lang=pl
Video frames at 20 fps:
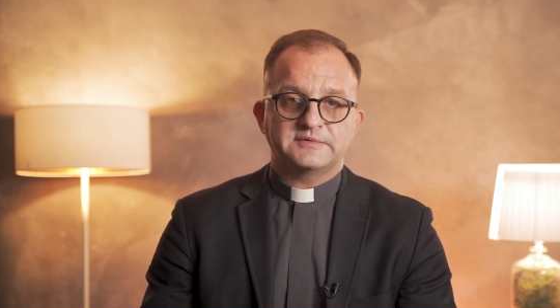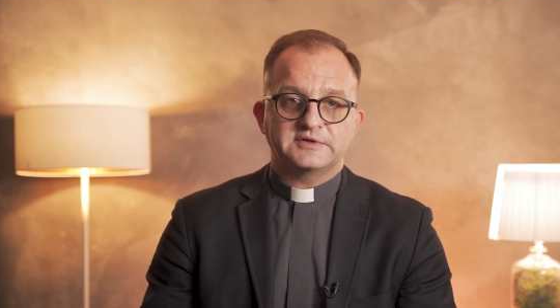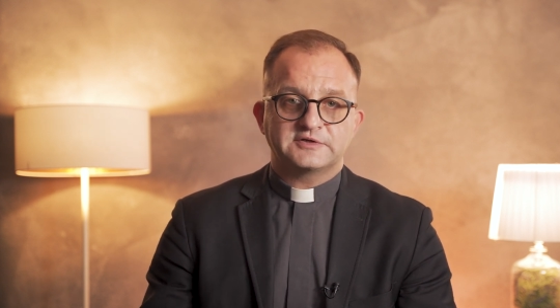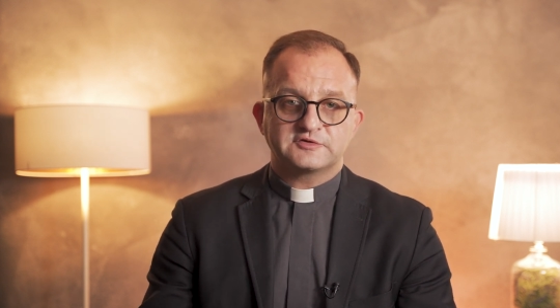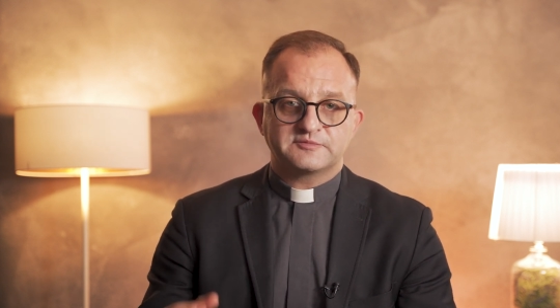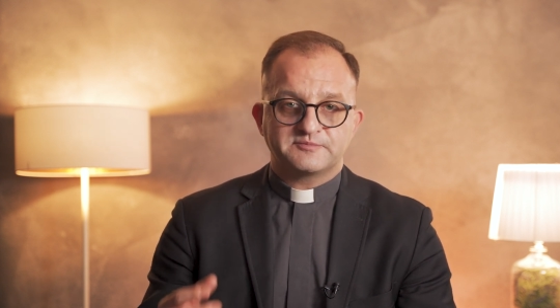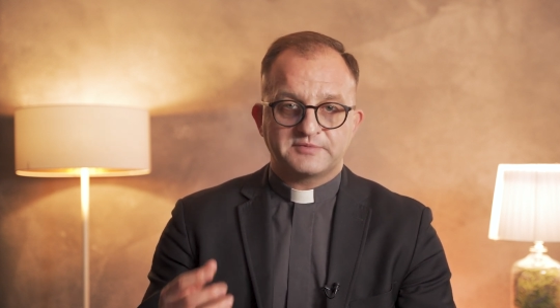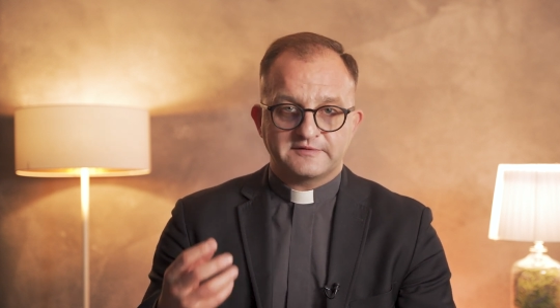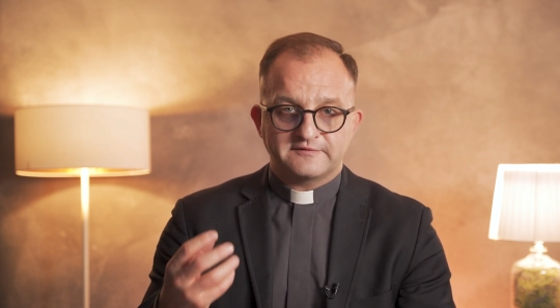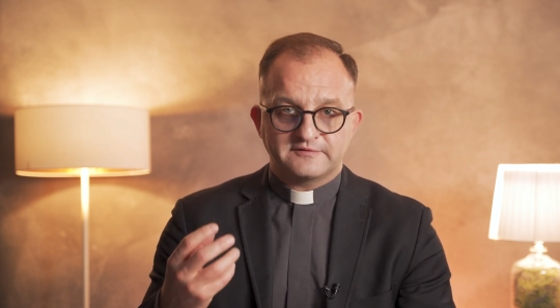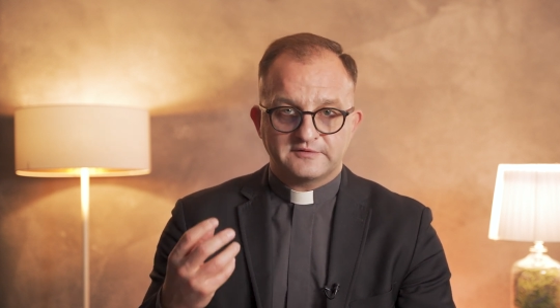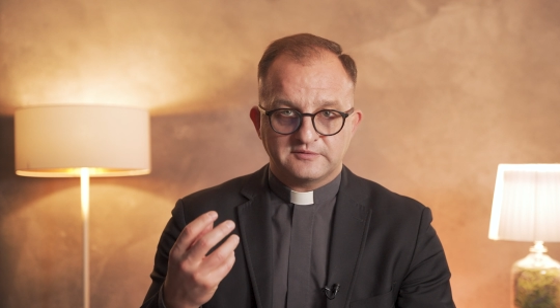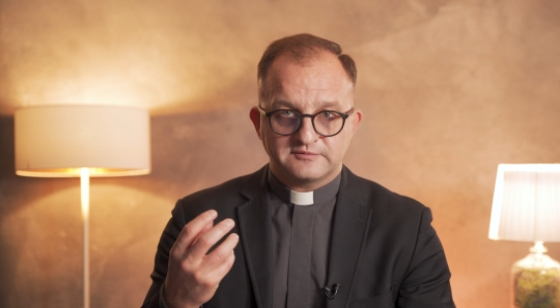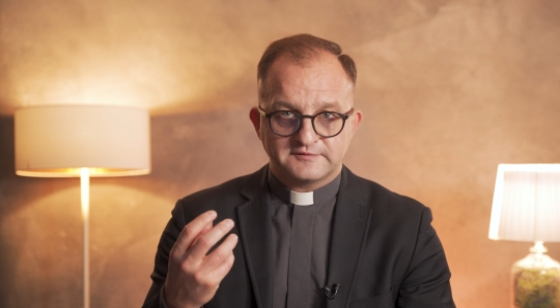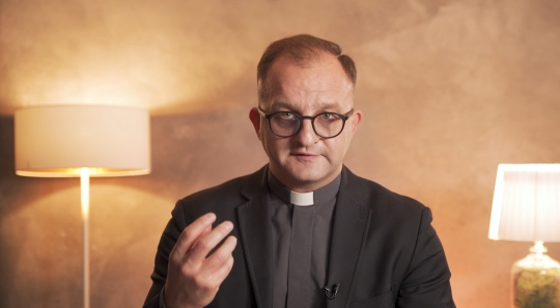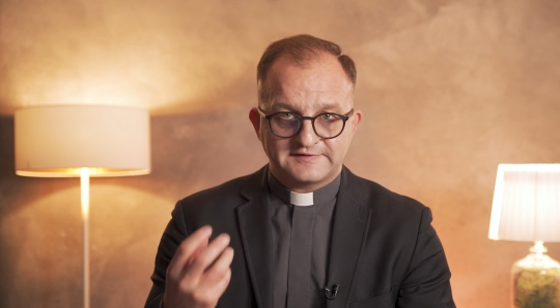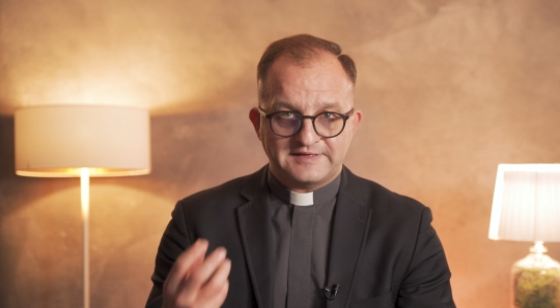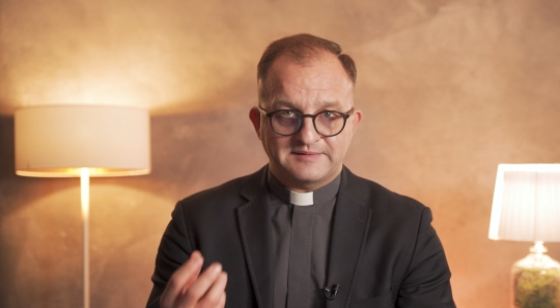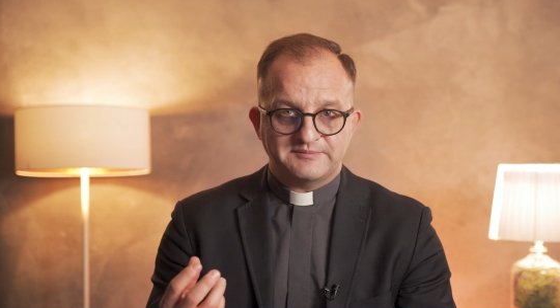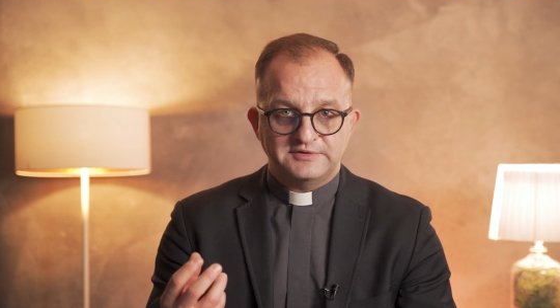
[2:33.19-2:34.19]
mieć
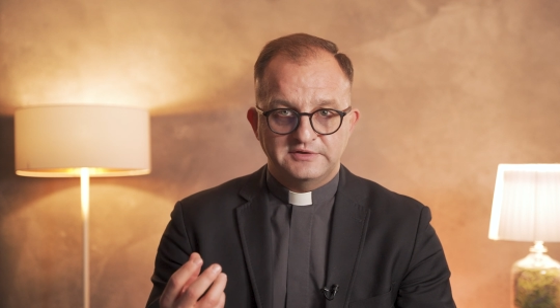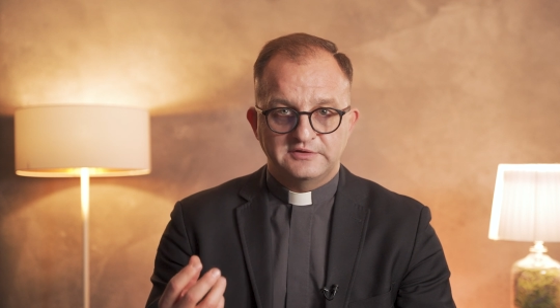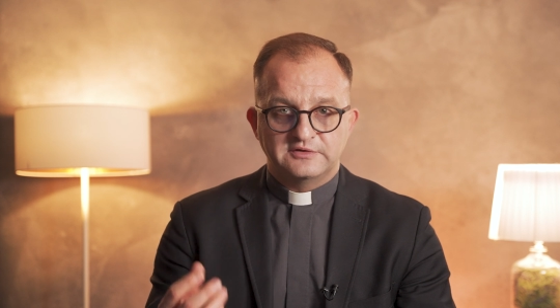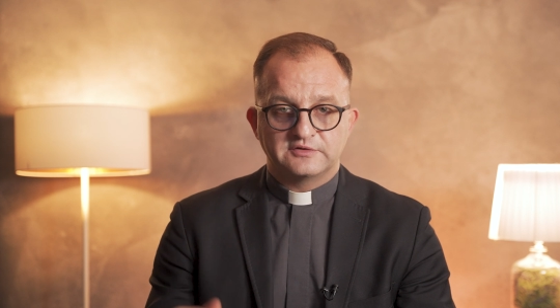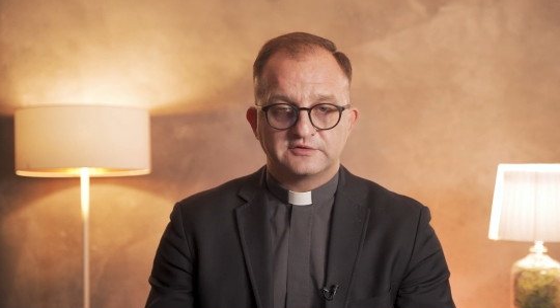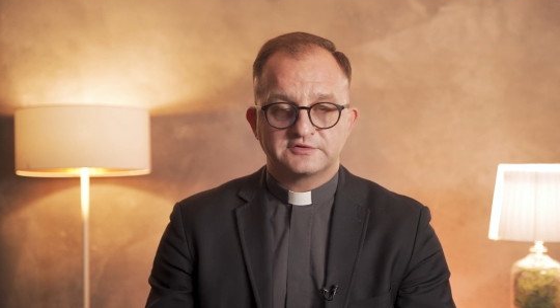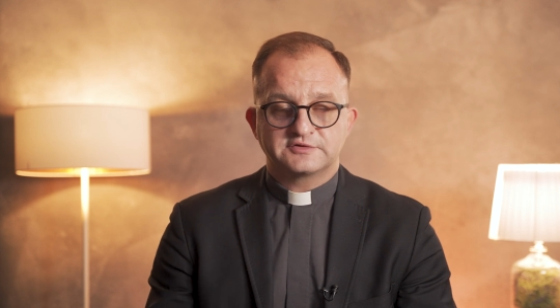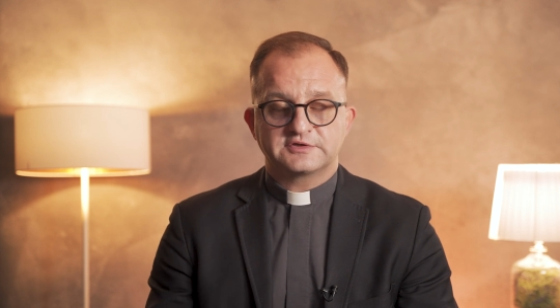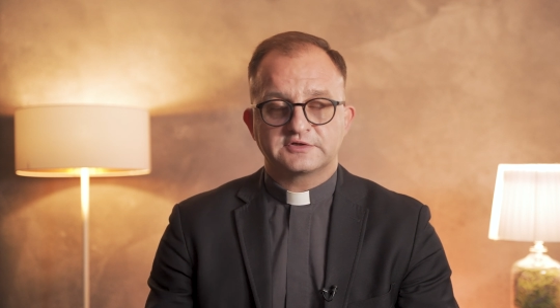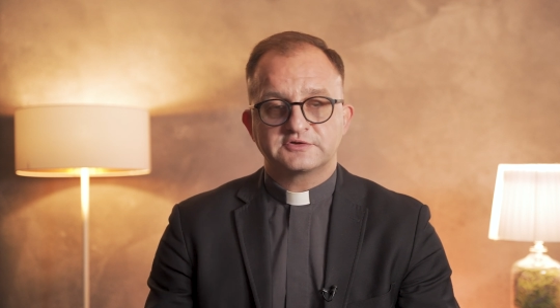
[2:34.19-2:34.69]
pewną stabilność.